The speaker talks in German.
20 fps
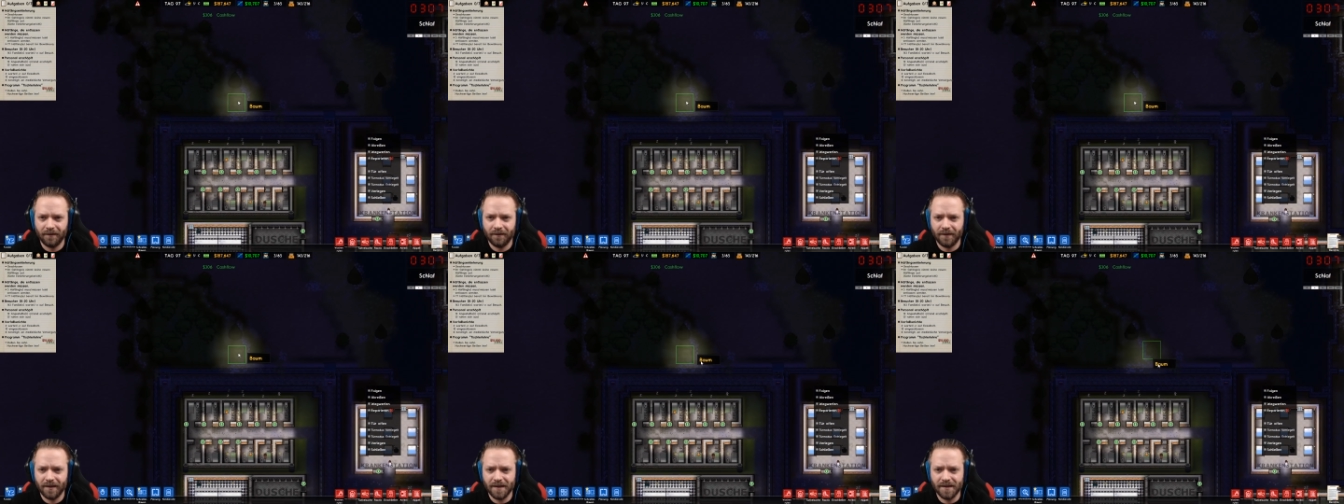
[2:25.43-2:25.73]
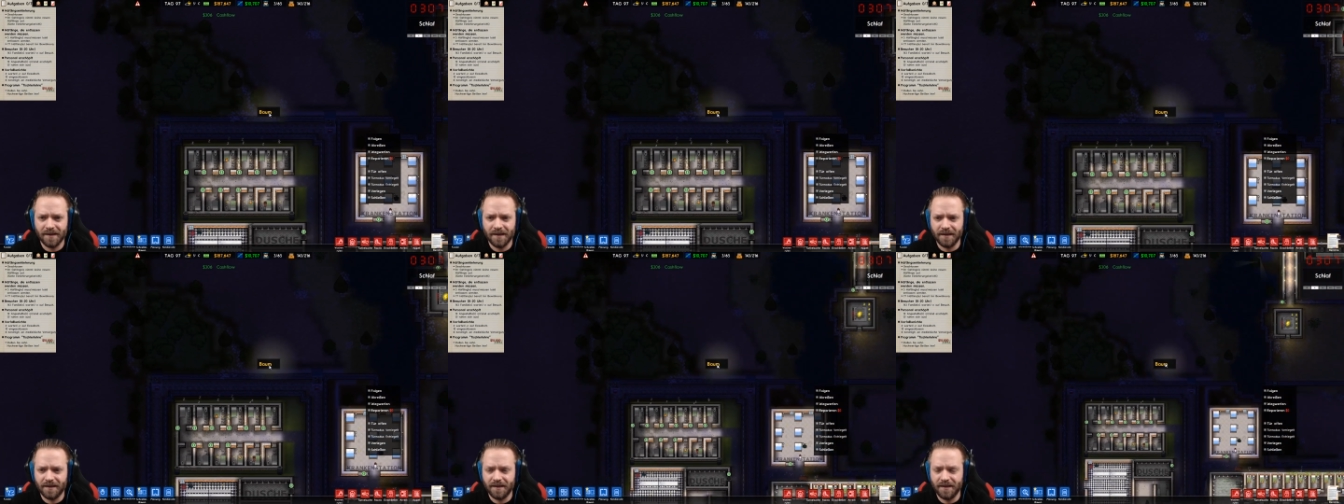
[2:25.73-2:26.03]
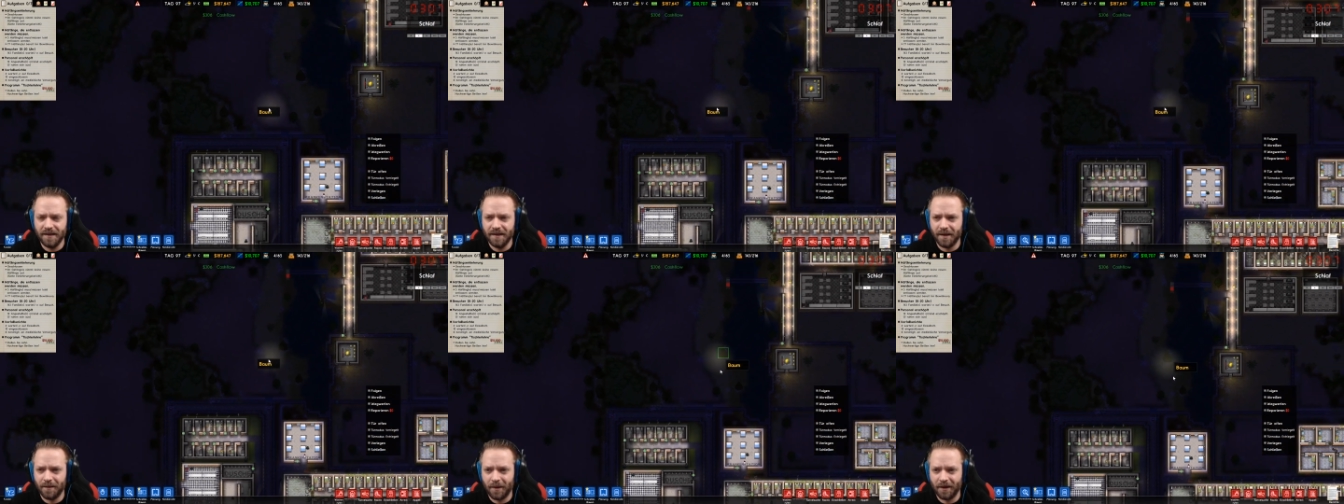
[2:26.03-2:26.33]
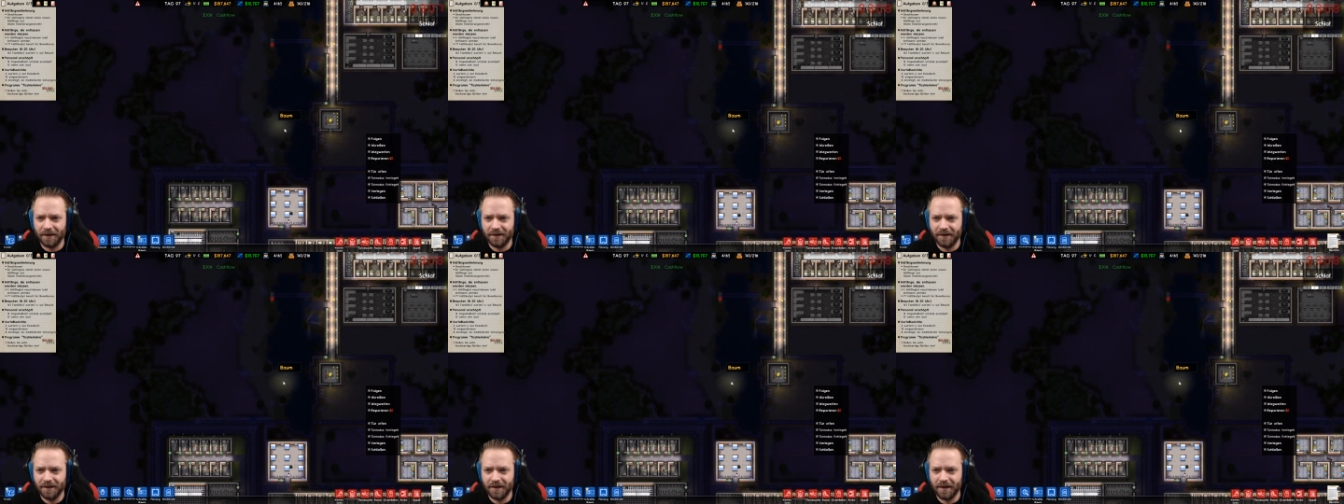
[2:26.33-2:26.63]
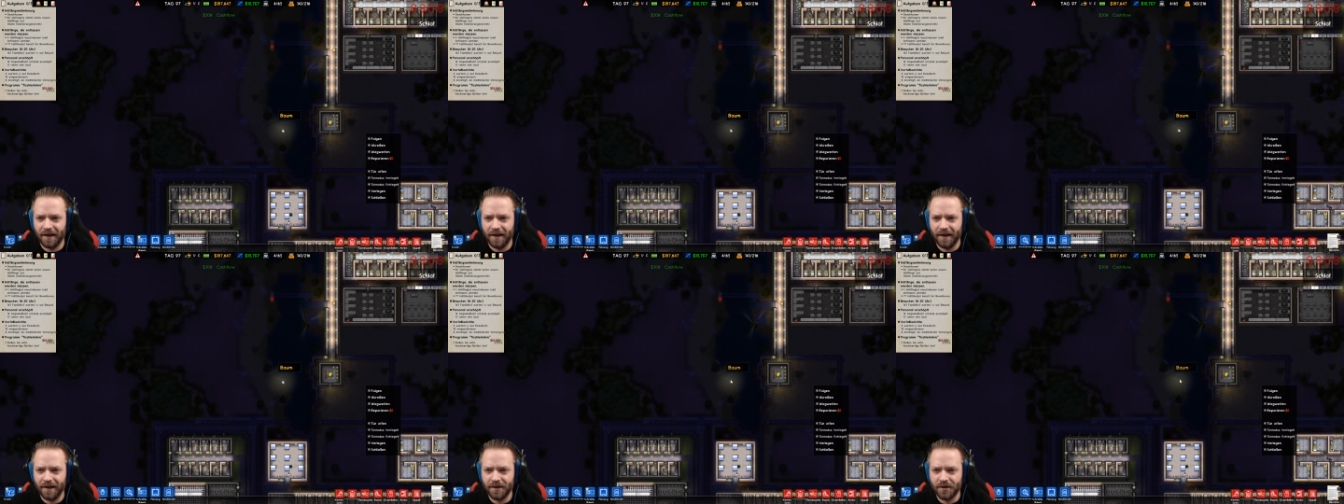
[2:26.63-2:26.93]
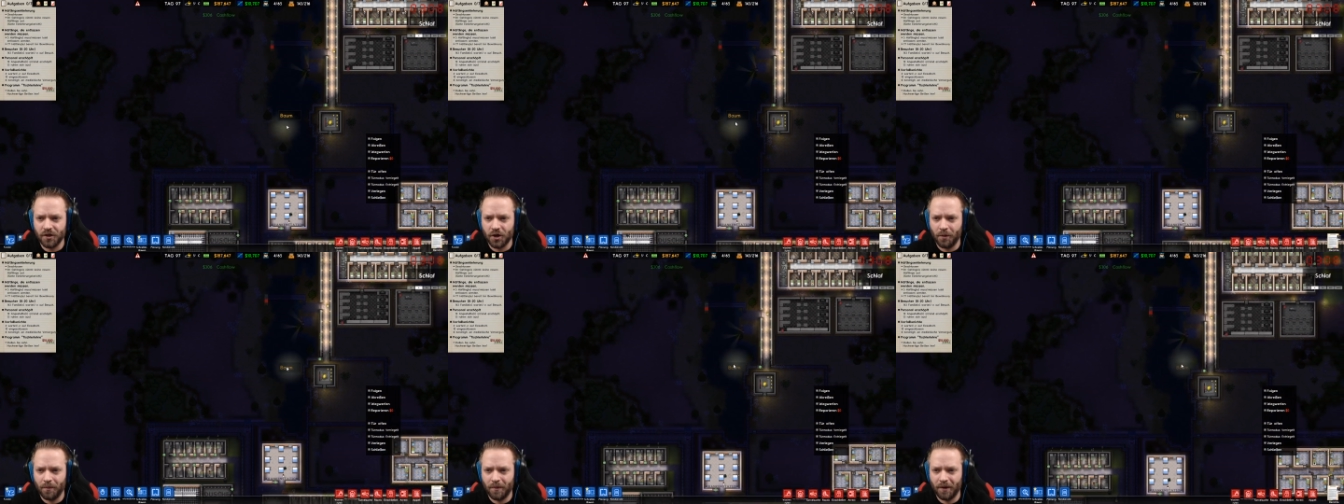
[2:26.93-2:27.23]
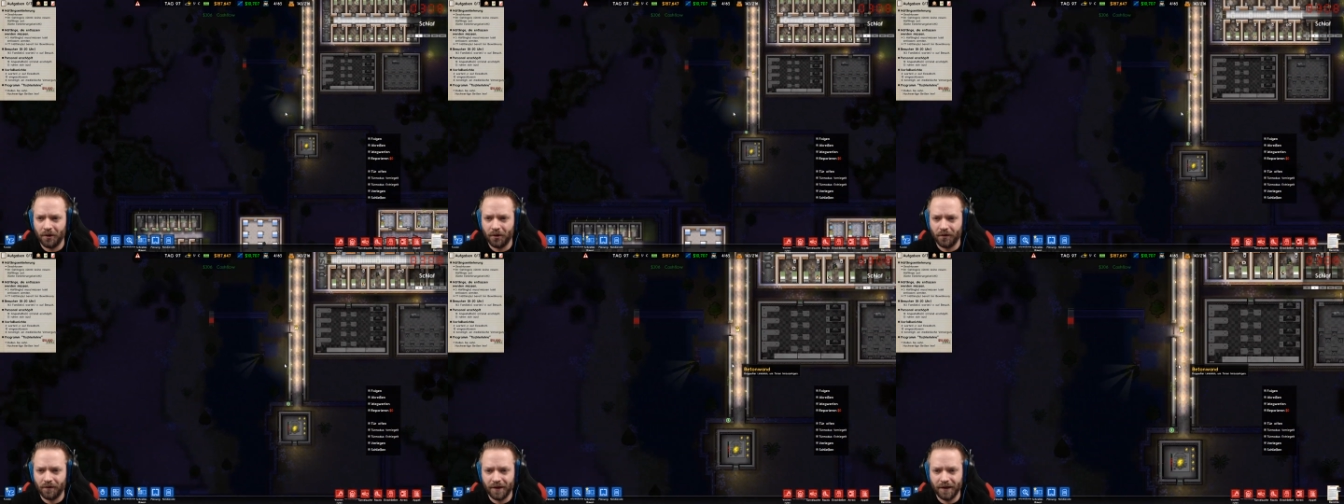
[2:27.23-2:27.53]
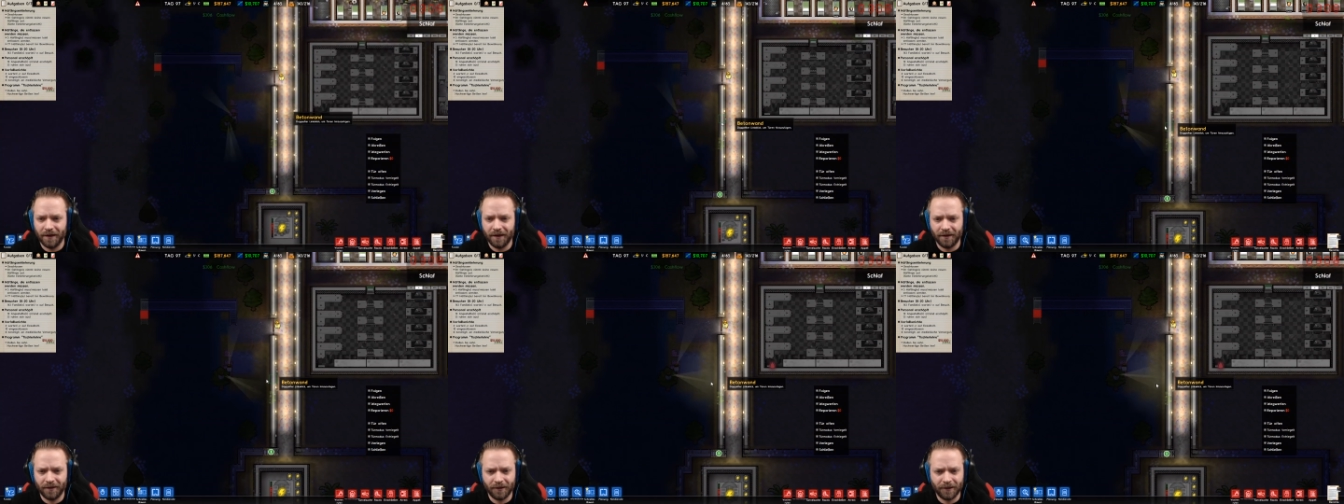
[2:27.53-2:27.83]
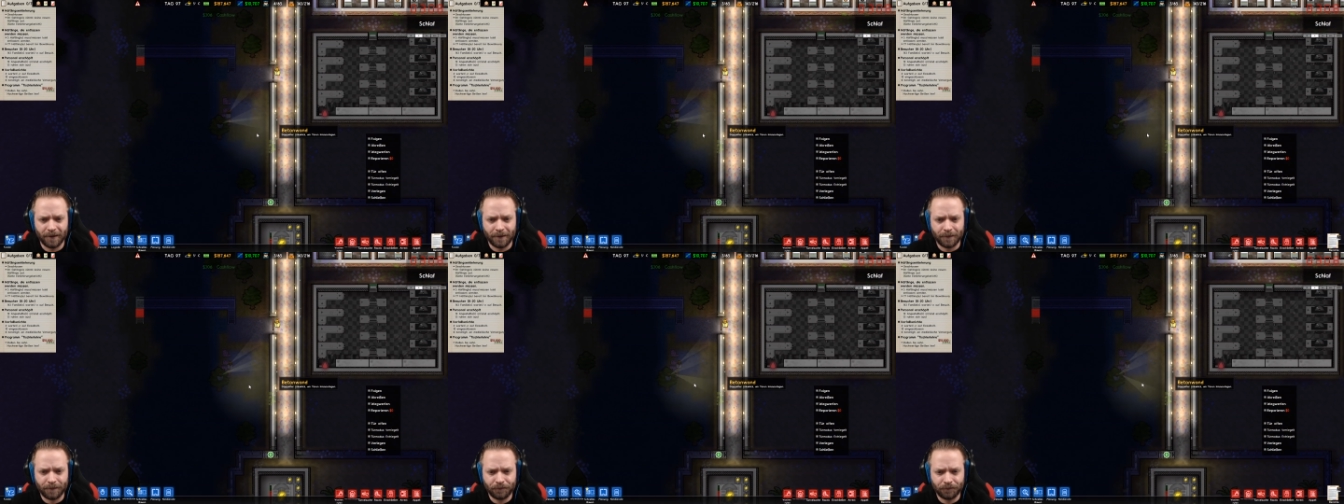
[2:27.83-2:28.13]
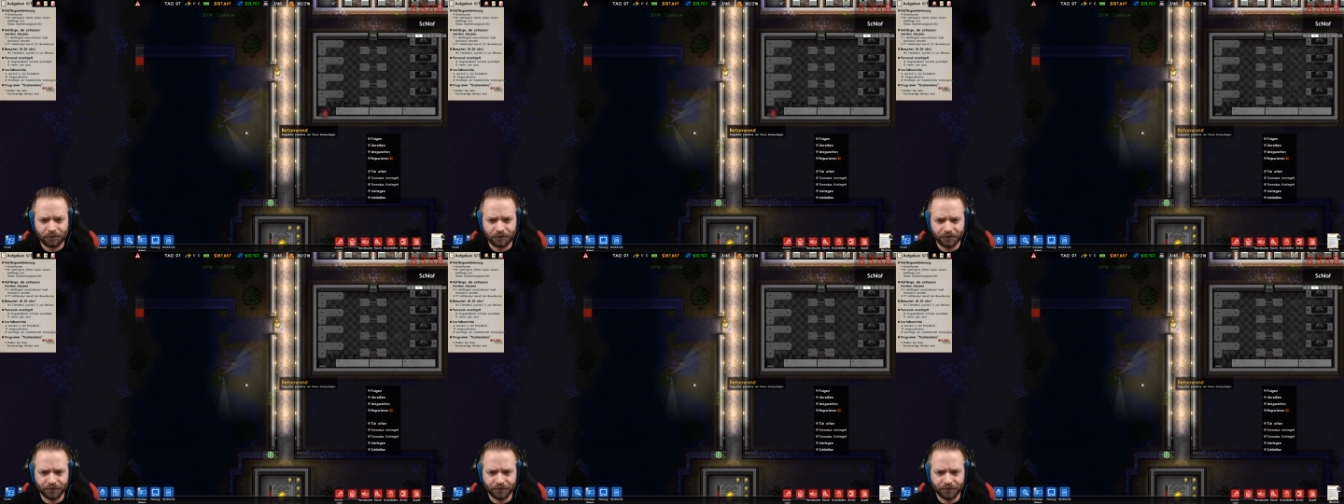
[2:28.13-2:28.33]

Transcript: Was denn jetzt hier? Macht ihr da eigentlich auch mal noch weiter, oder?